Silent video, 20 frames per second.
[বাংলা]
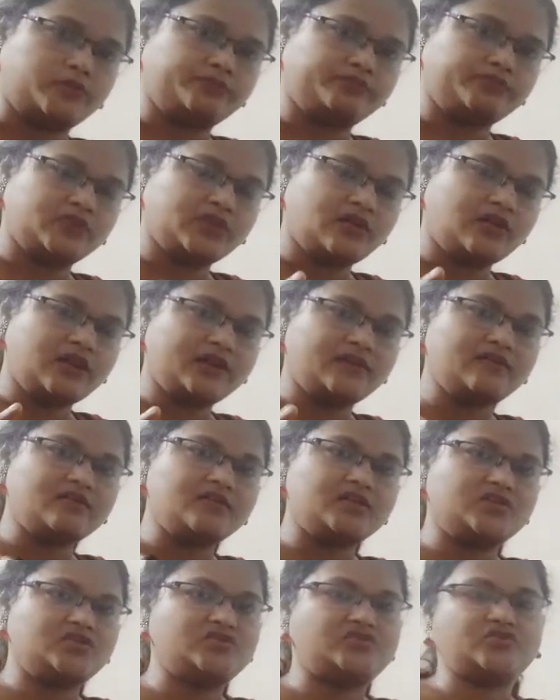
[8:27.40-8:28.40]
কারণ এটা
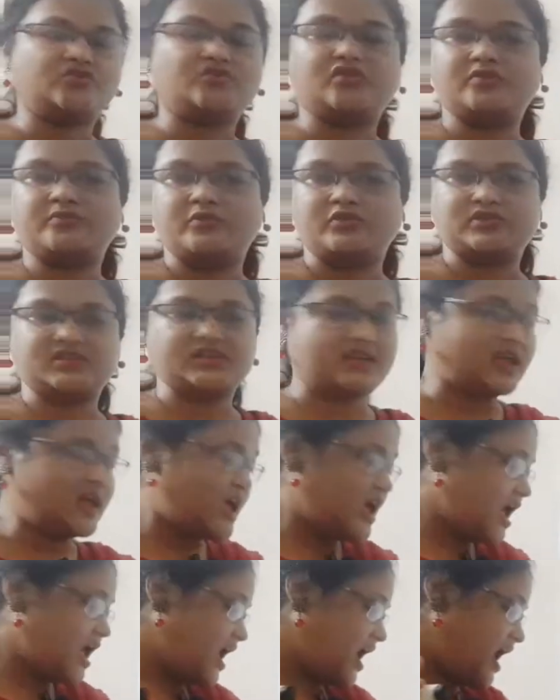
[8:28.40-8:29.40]
নির্দিষ্ট করে বলছে
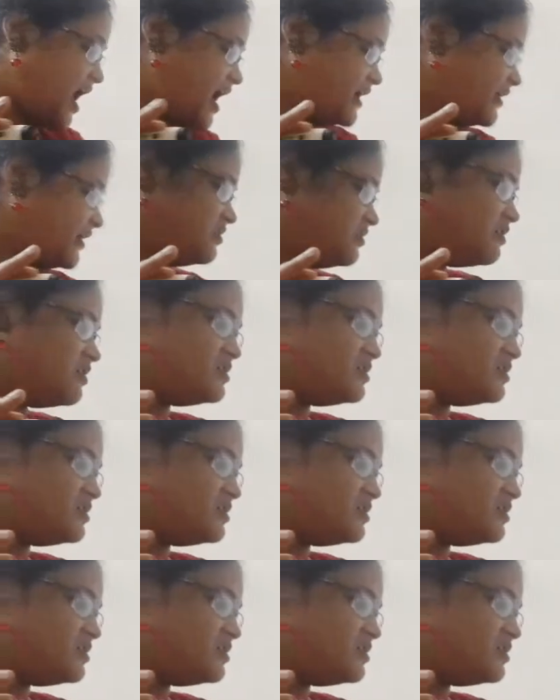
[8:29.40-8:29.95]
আই গট